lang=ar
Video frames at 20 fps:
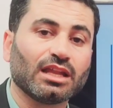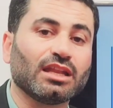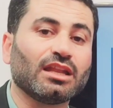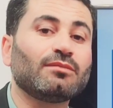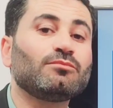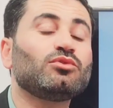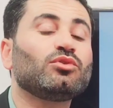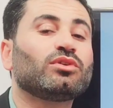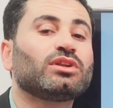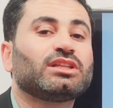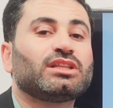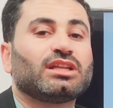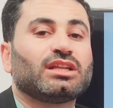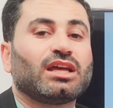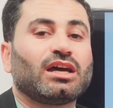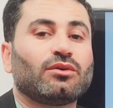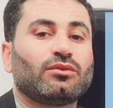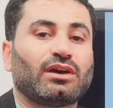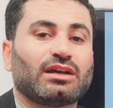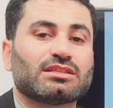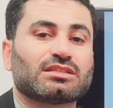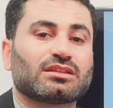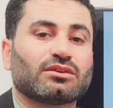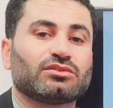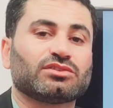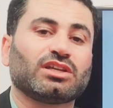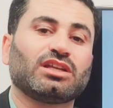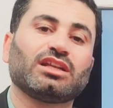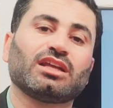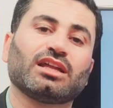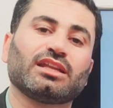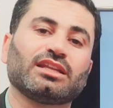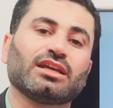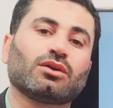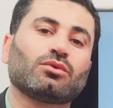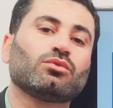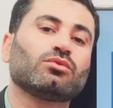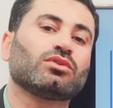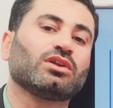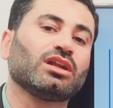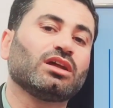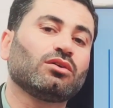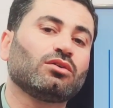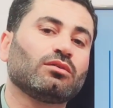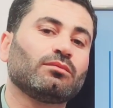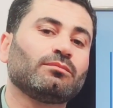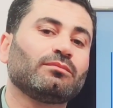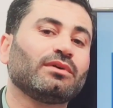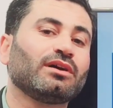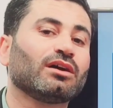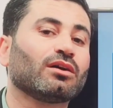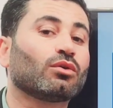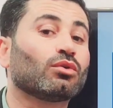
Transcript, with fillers: لم يرد الله عز وجل أن يكون لهم